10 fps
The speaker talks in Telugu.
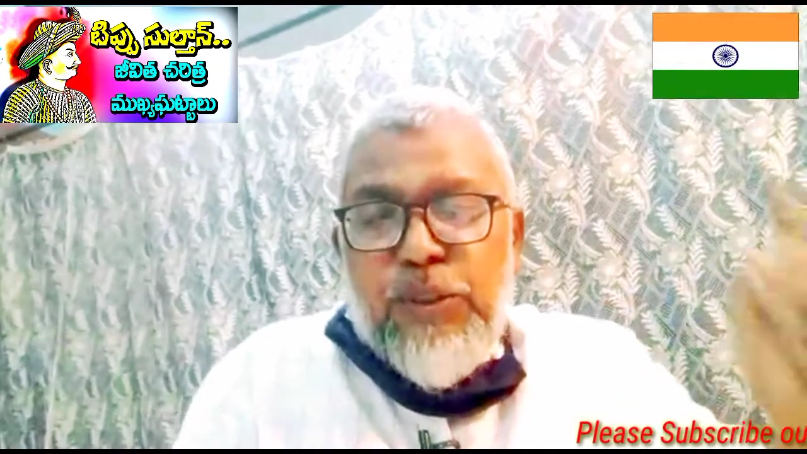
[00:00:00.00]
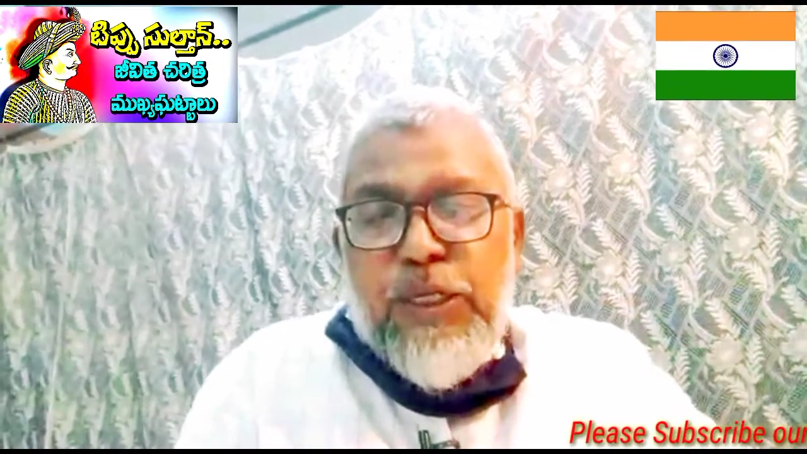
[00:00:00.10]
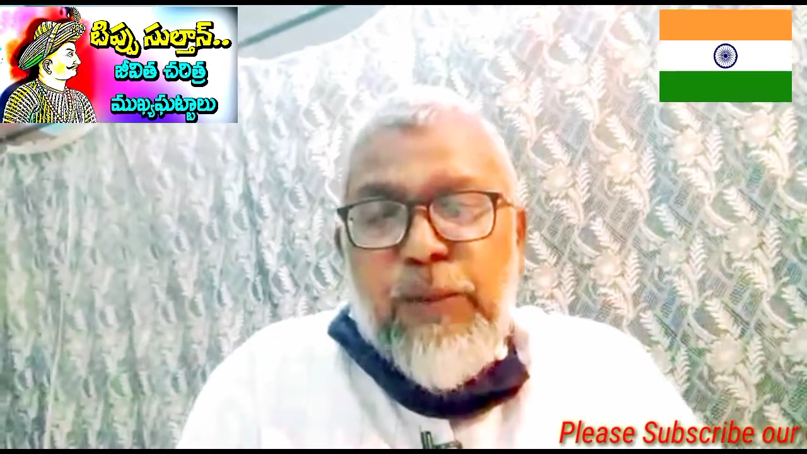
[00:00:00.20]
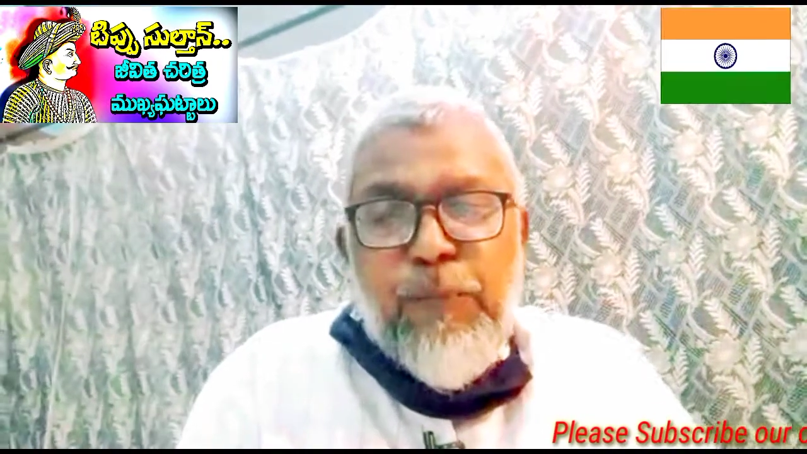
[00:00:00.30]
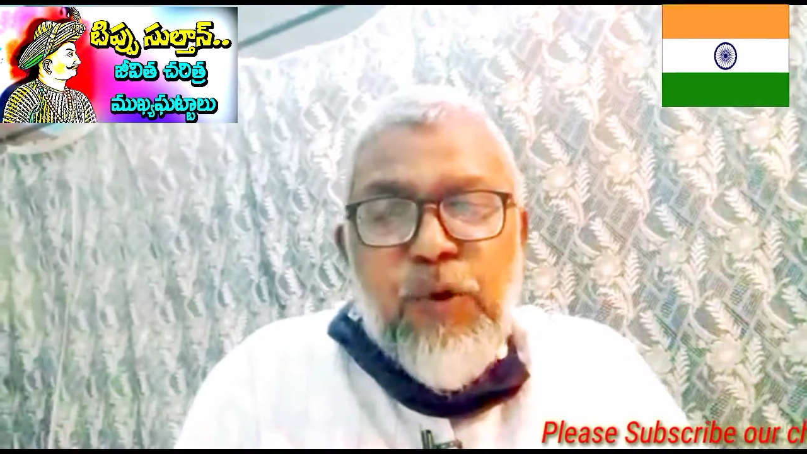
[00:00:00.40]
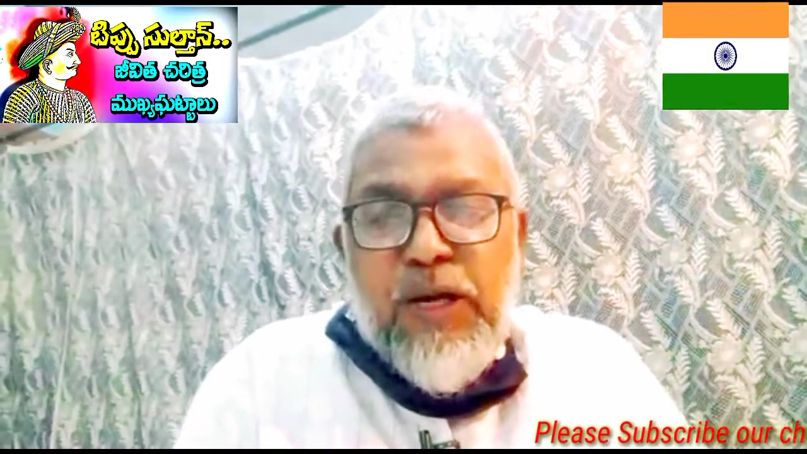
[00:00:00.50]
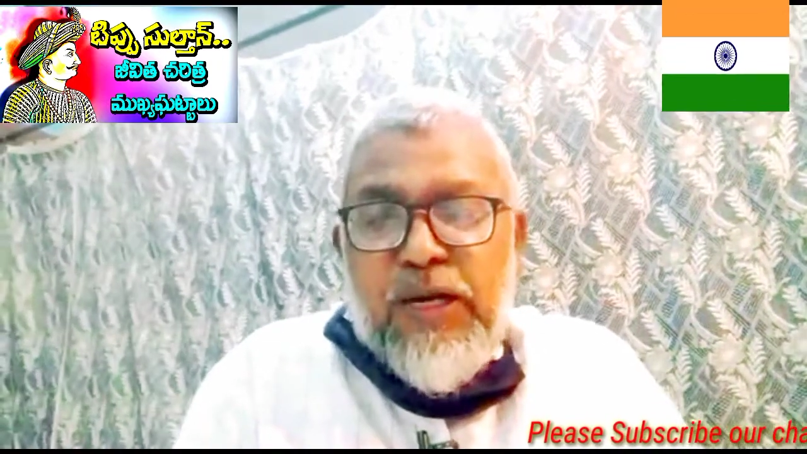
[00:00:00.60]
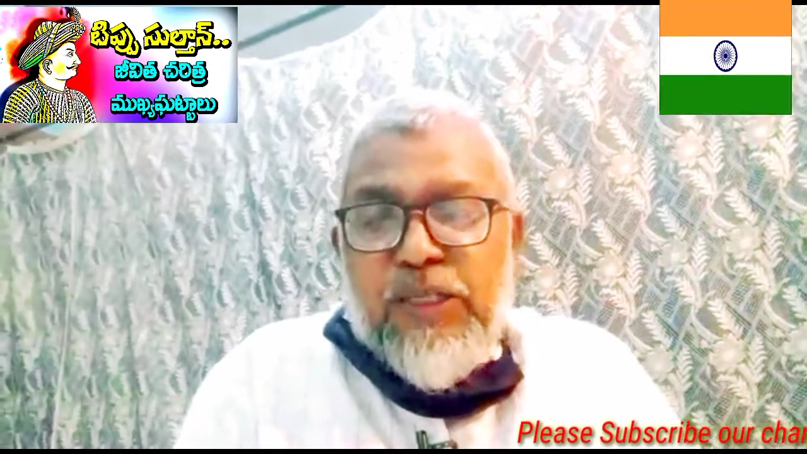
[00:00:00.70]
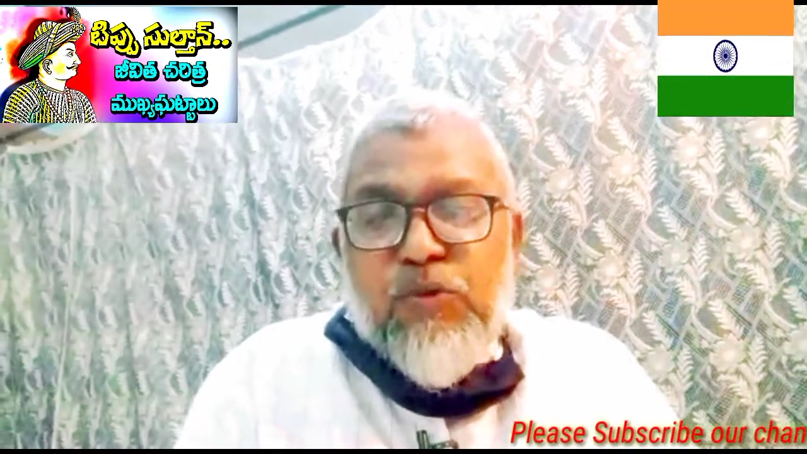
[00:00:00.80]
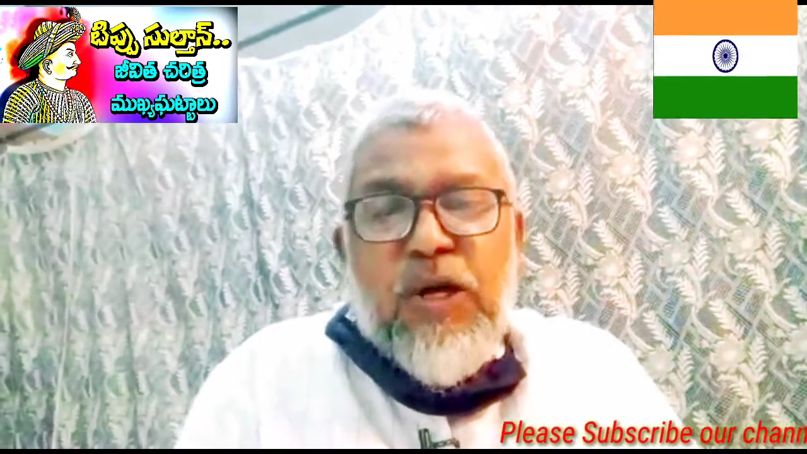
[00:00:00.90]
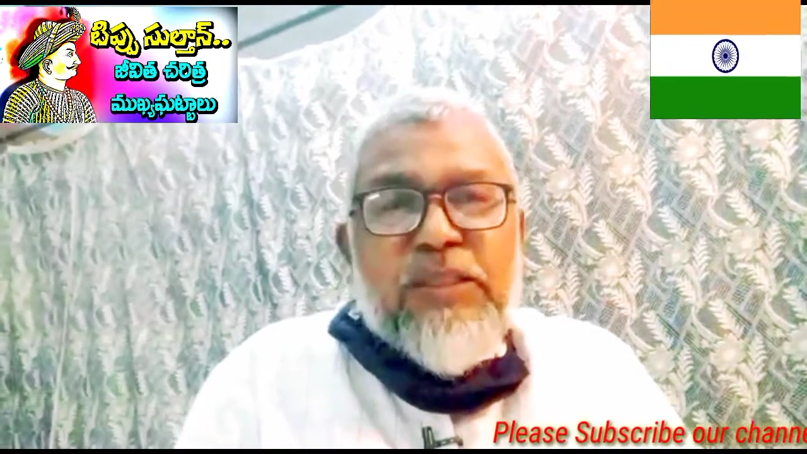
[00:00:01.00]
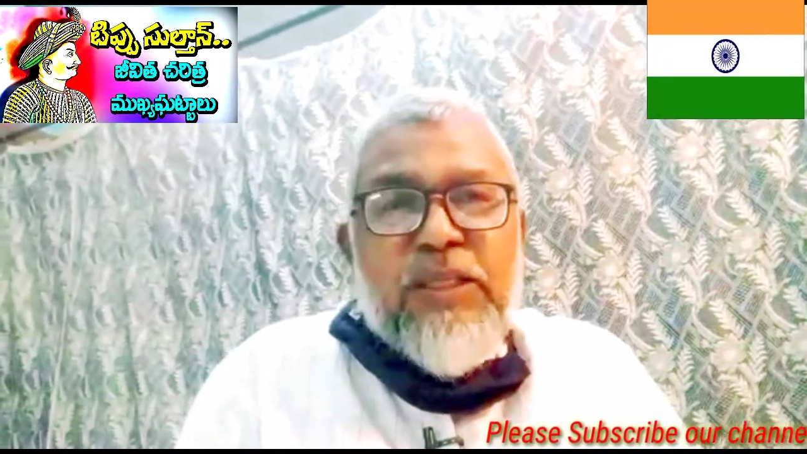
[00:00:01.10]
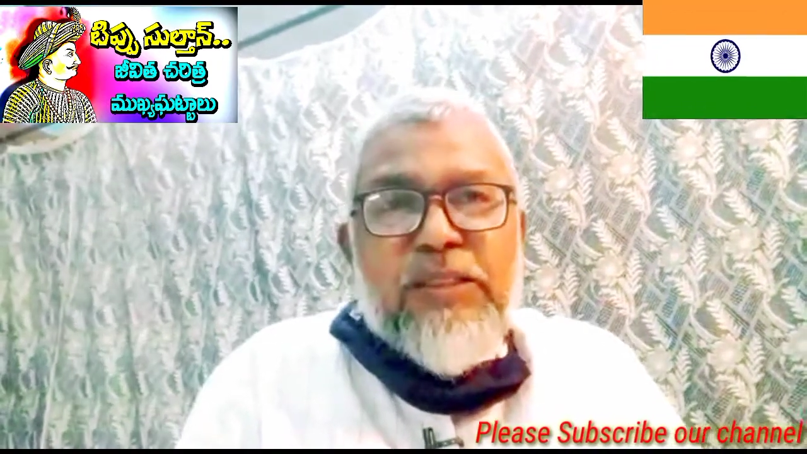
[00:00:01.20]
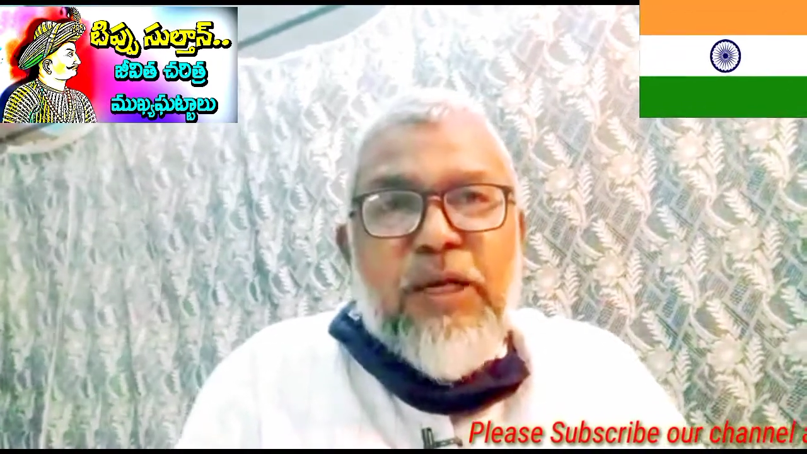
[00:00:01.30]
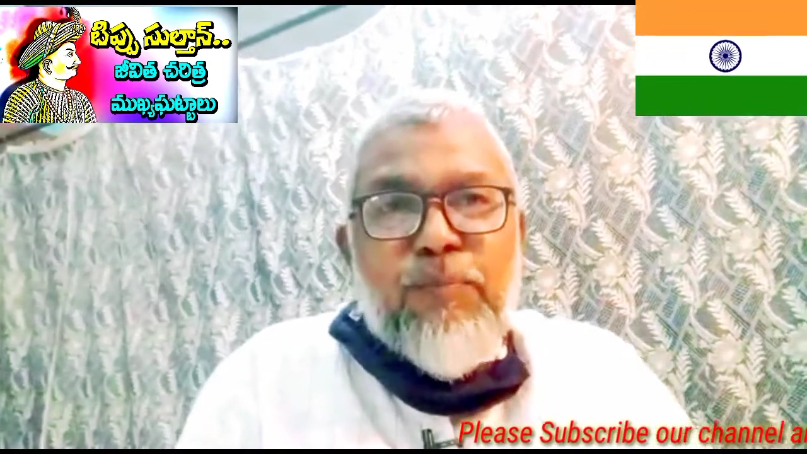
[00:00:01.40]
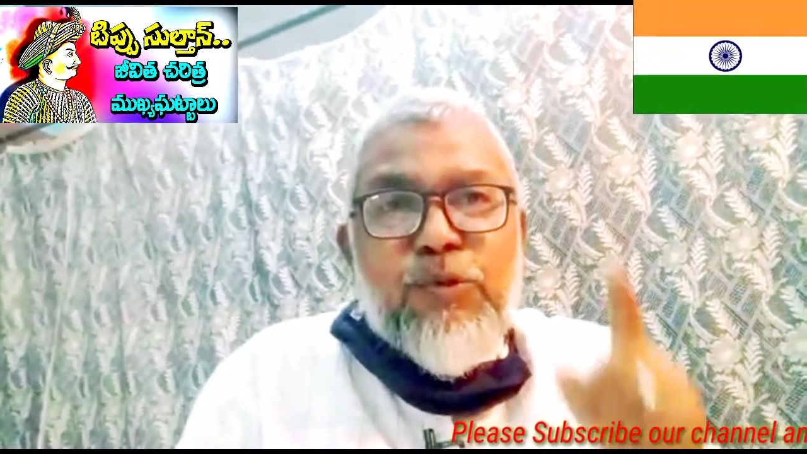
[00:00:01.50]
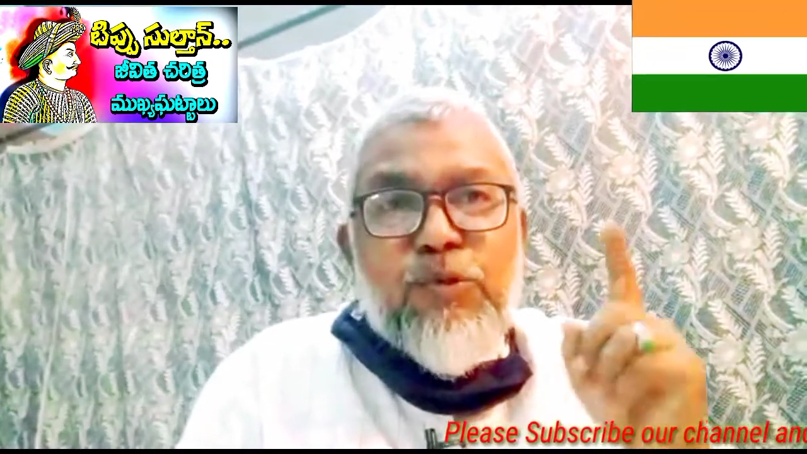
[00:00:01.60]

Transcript: టీపు కన్న స్వాతంత్రపు